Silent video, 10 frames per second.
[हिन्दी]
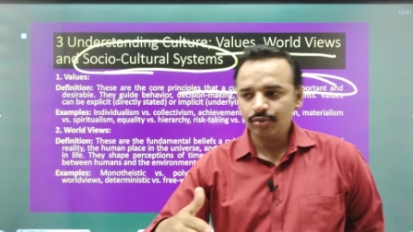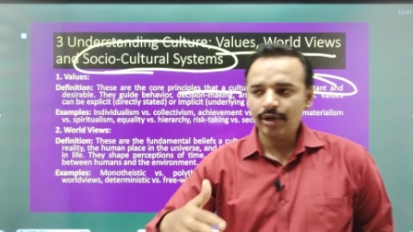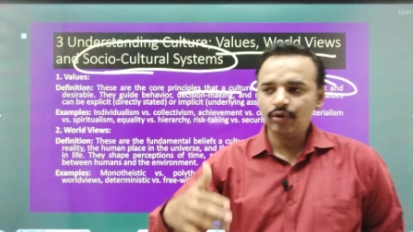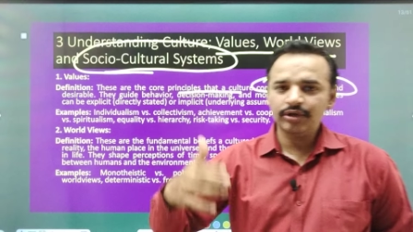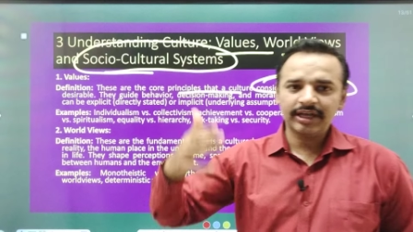
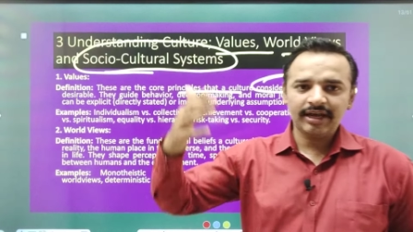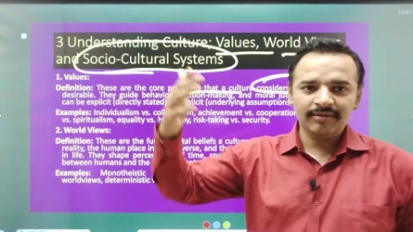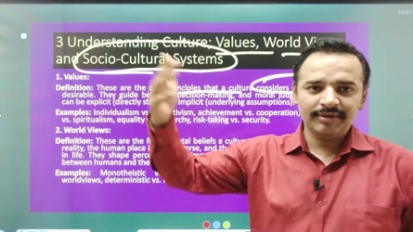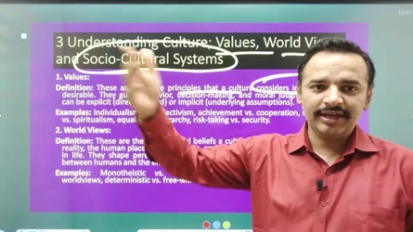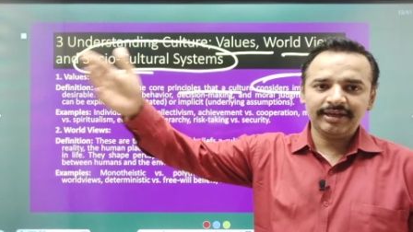सुबह उठ के
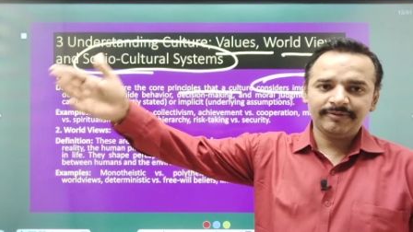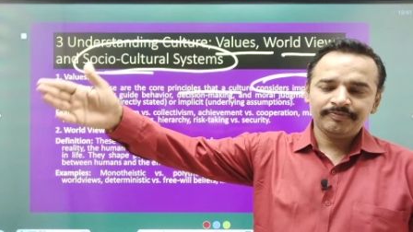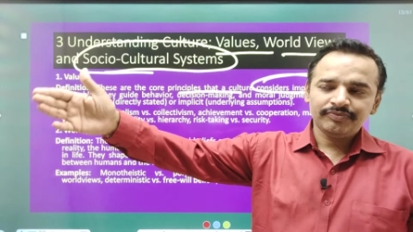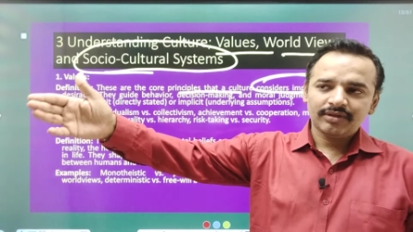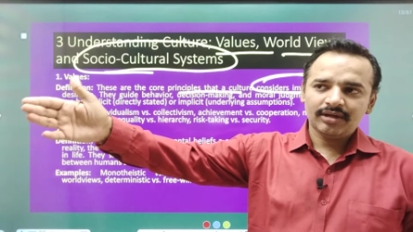
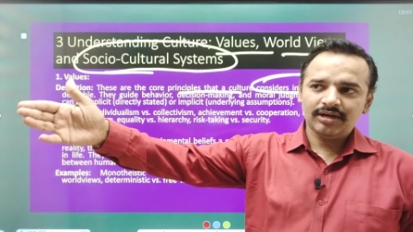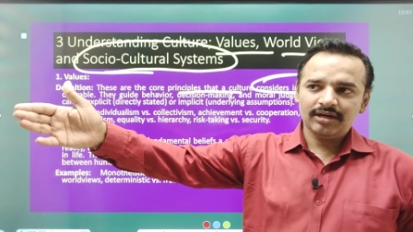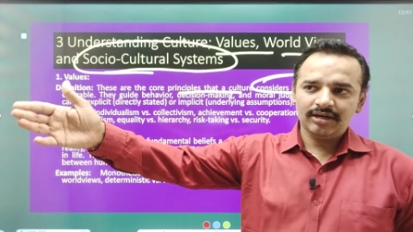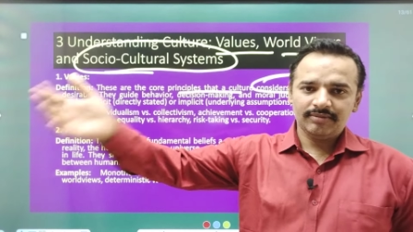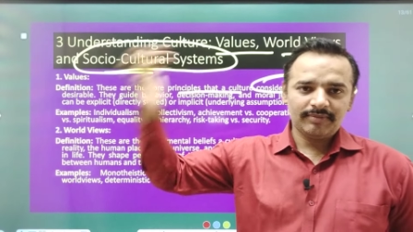हमें
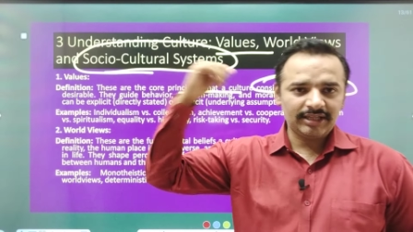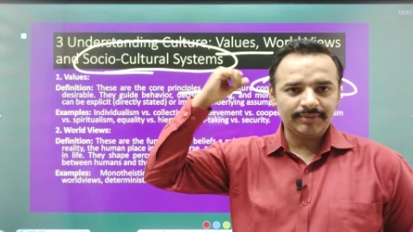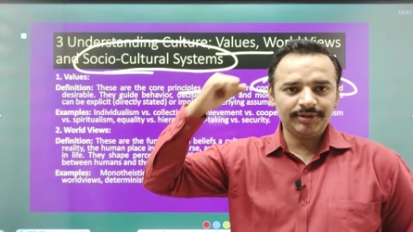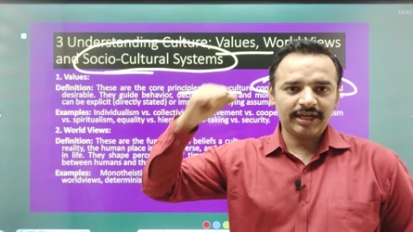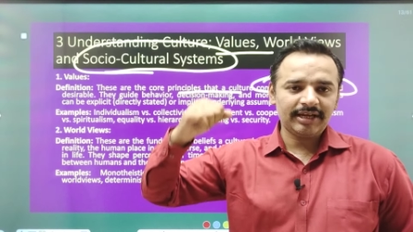
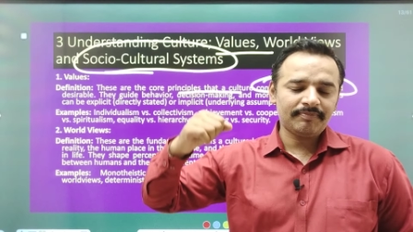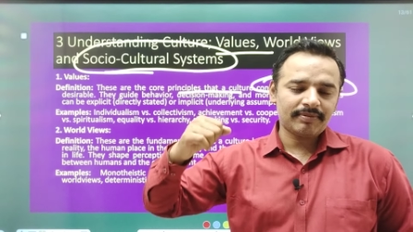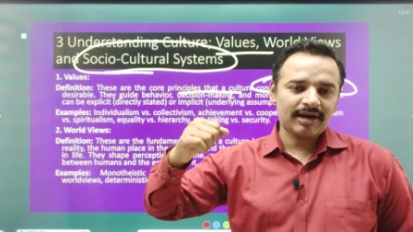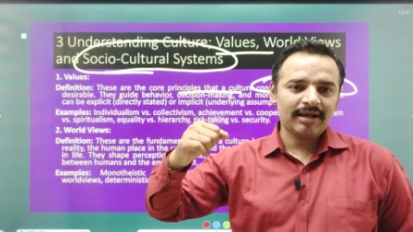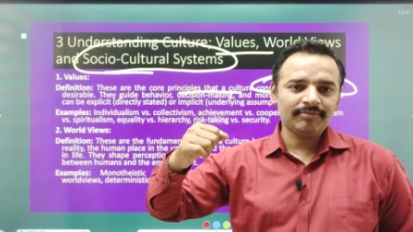माता पिता के
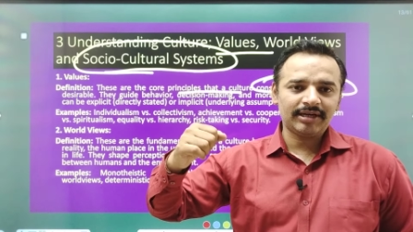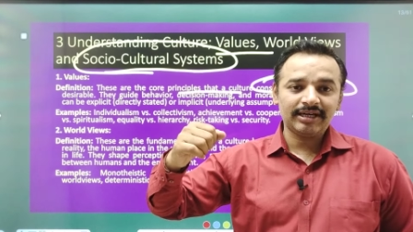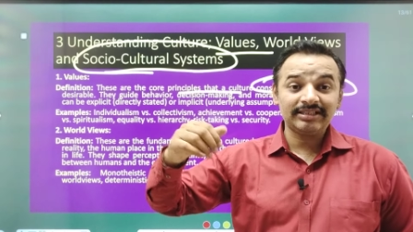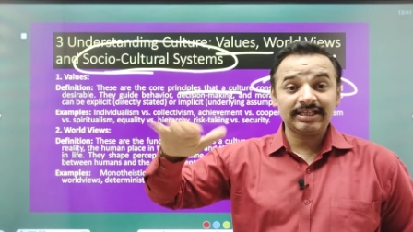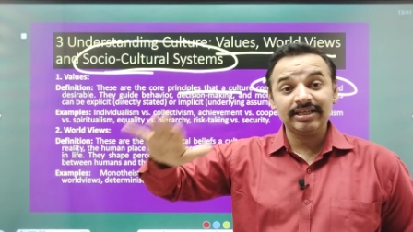प्रणाम
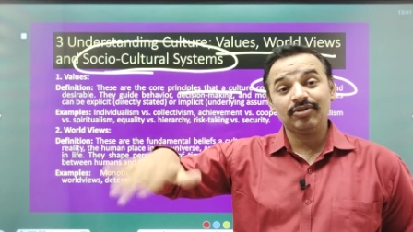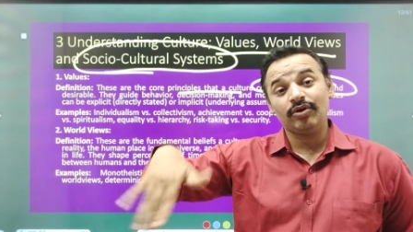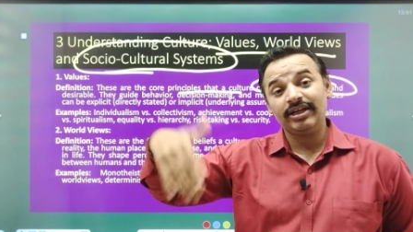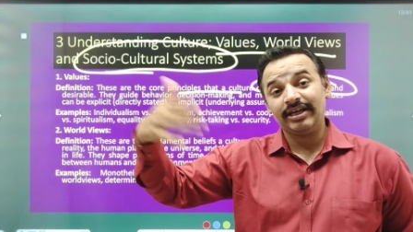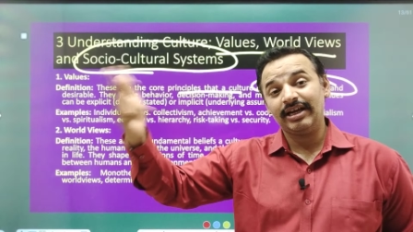करना चाहिए
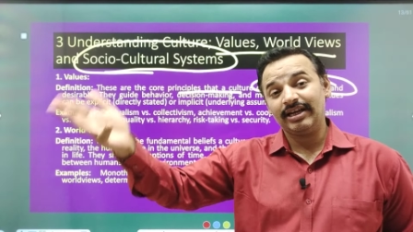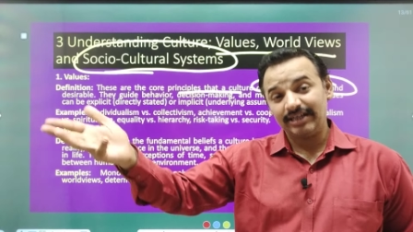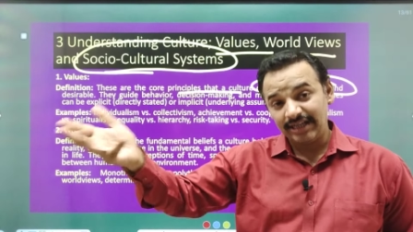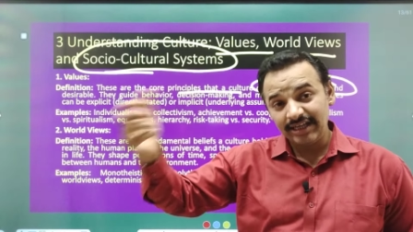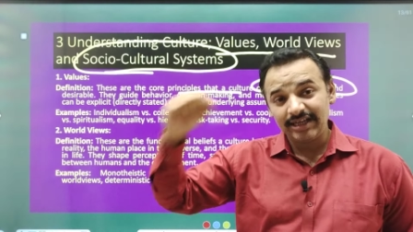कोई कहेगा
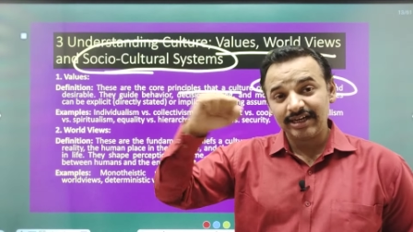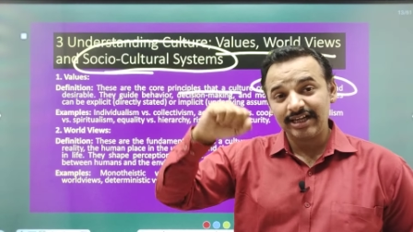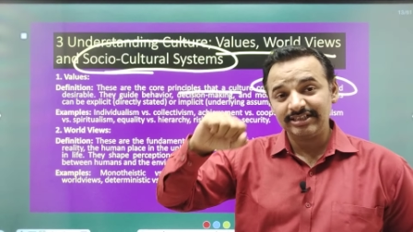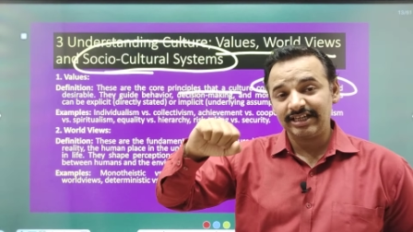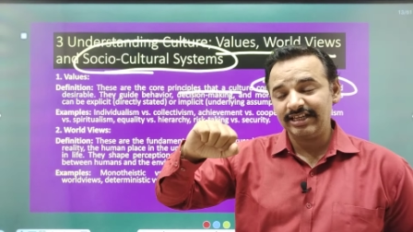कि नहीं
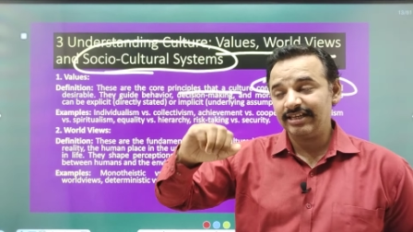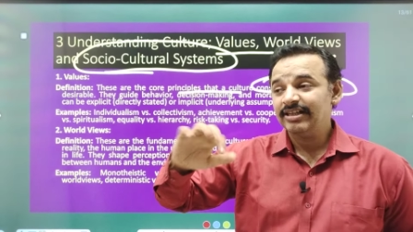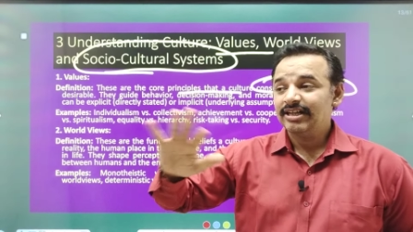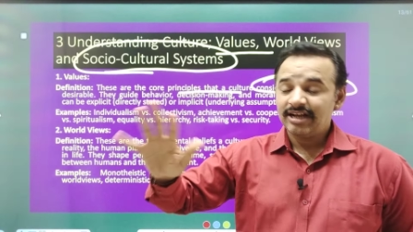करना चाहिए